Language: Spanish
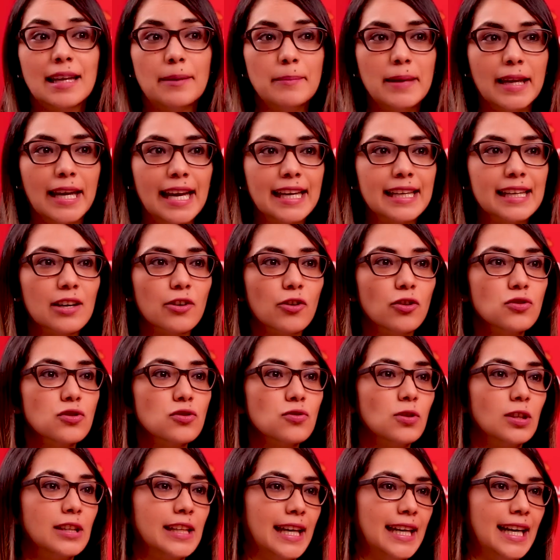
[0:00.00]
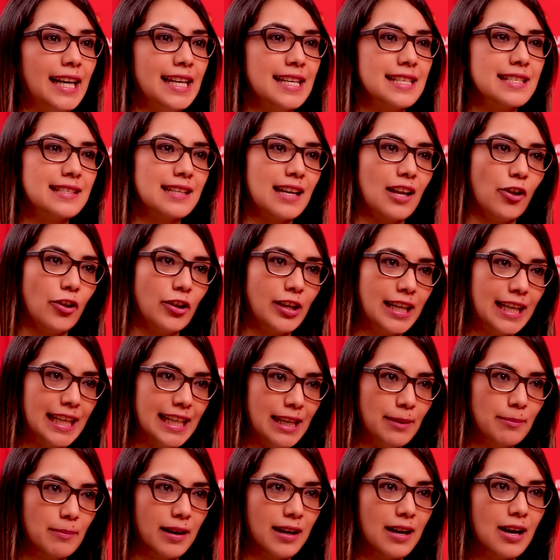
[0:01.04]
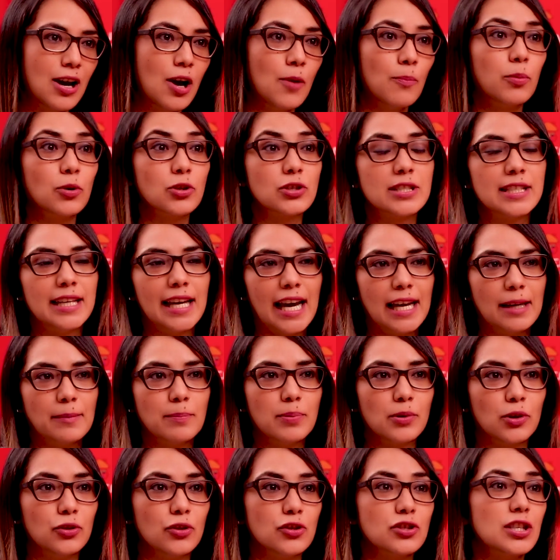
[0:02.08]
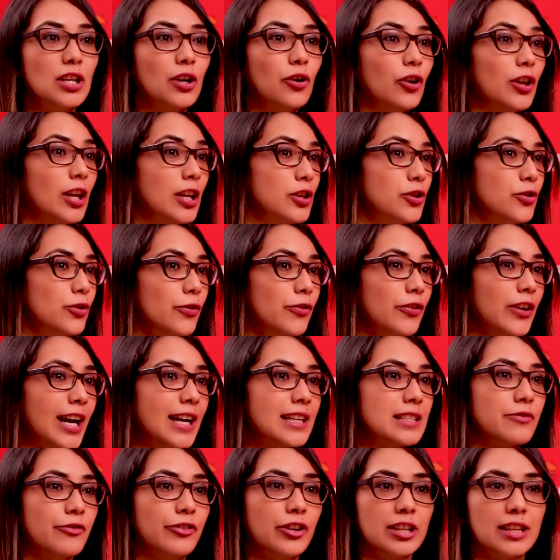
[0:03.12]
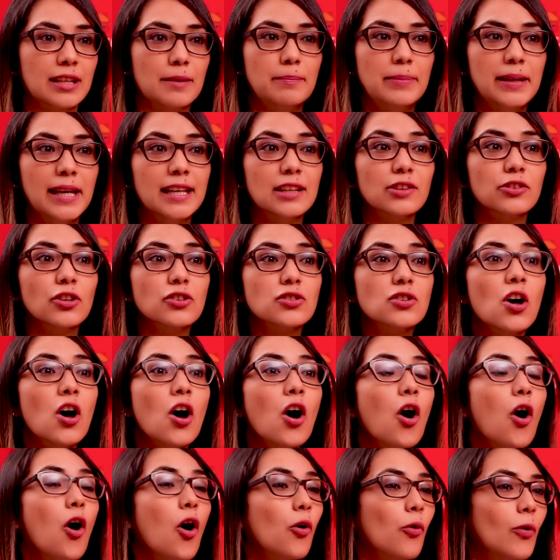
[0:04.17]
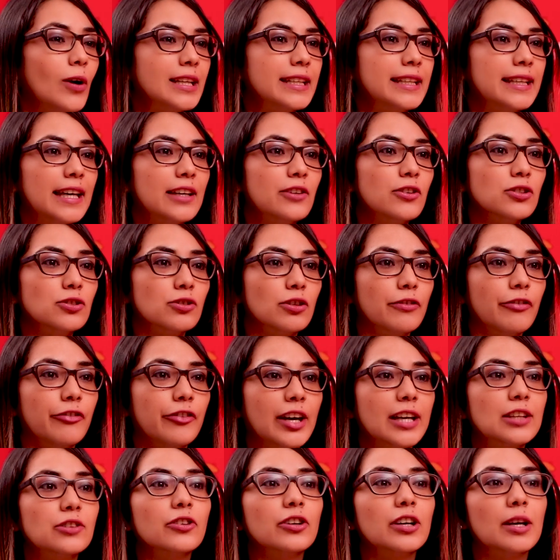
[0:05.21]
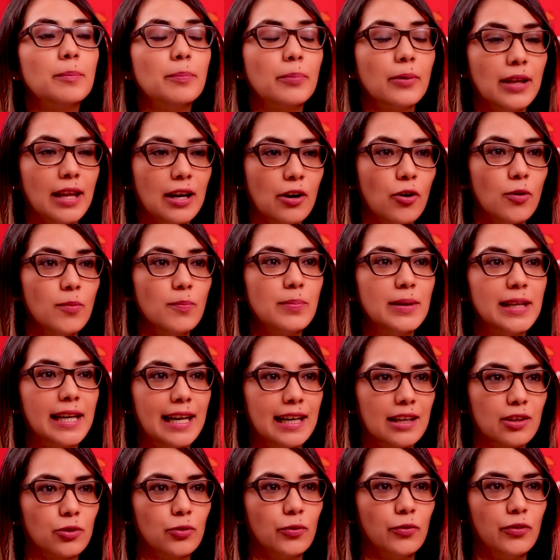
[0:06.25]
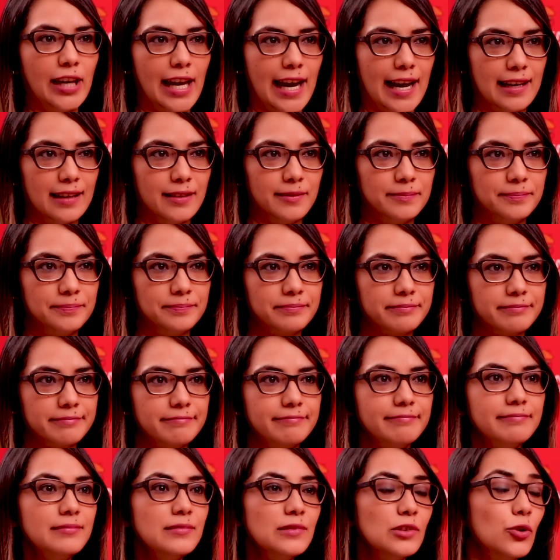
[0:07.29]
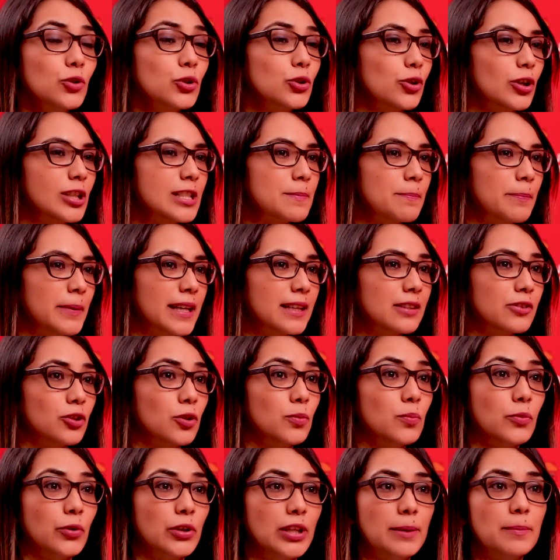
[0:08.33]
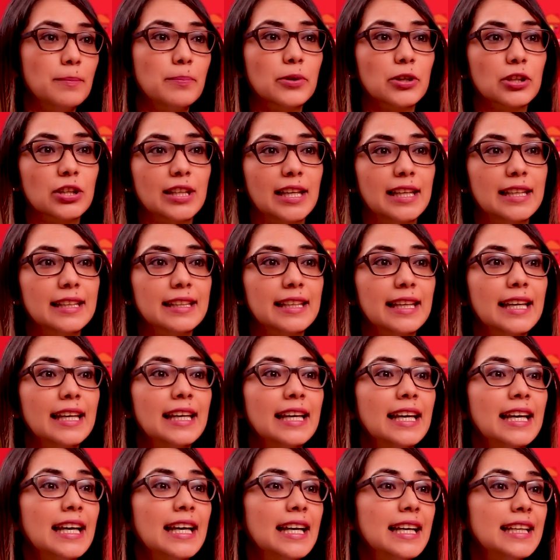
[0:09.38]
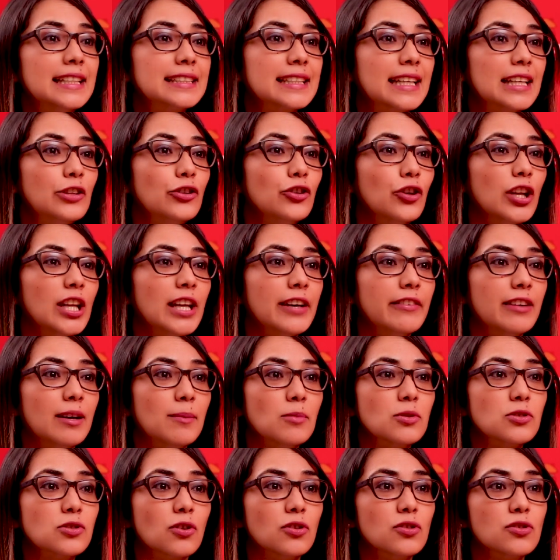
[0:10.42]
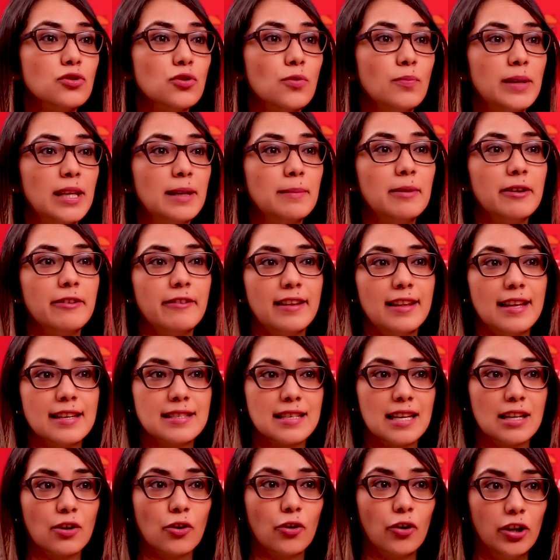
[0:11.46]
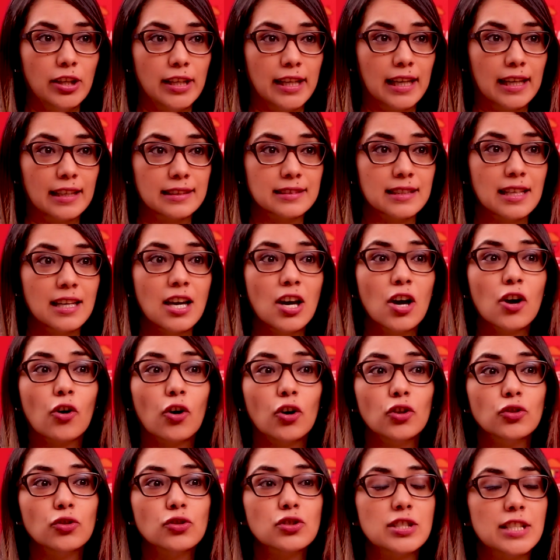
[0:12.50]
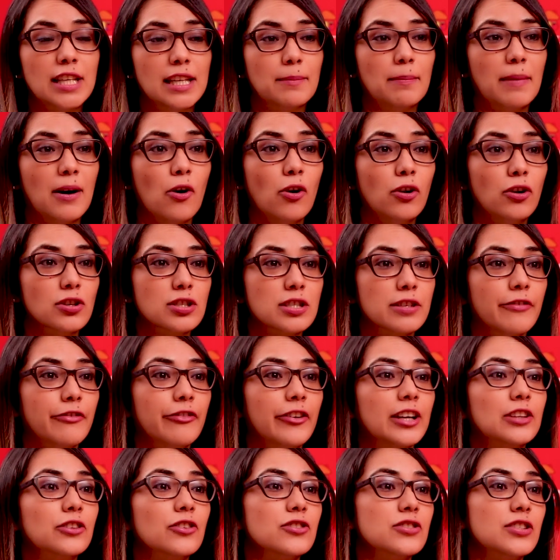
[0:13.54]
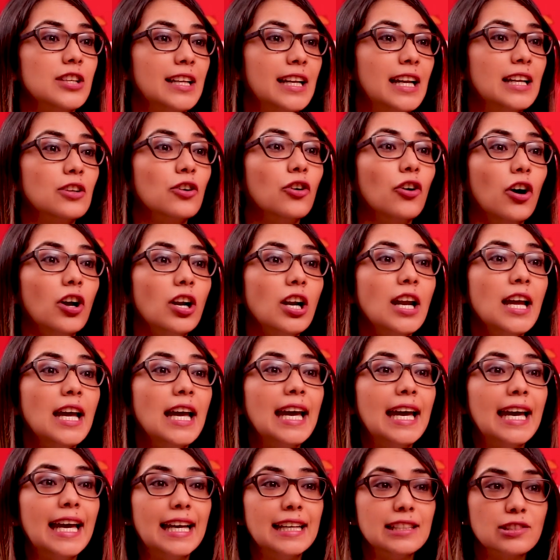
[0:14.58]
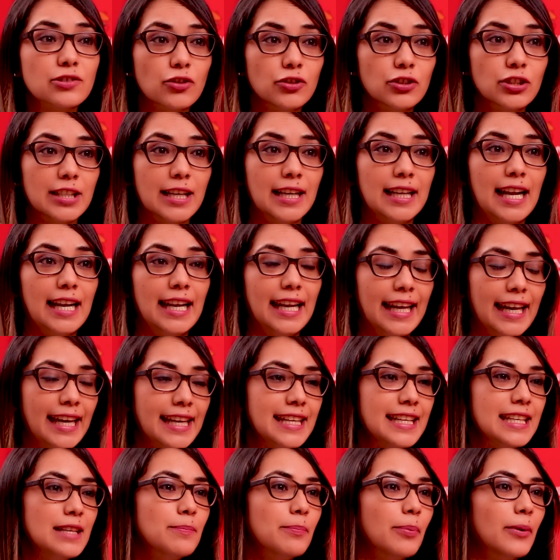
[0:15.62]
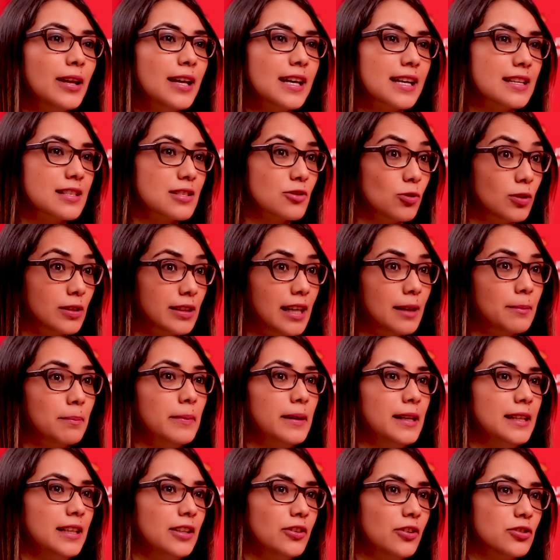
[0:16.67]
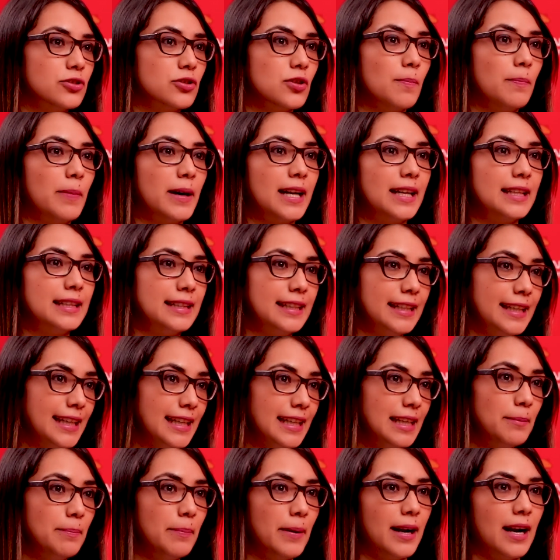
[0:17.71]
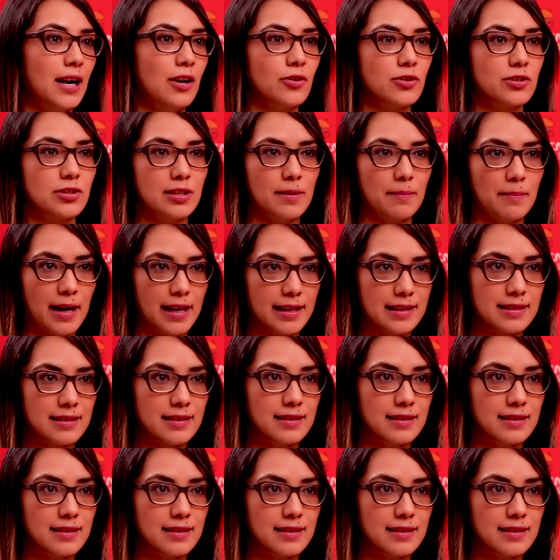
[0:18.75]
También hay que consultar el estado de clima, por si hay pronóstico de lluvias, fuertes vientos o cualquier otro efecto que pueda complicar tu viaje. Otro aspecto muy importante es que no debemos consumir bebidas alcohólicas. Conducir bajo los efectos del alcohol es contra la ley y puede resultar peligroso para ti y para los demás.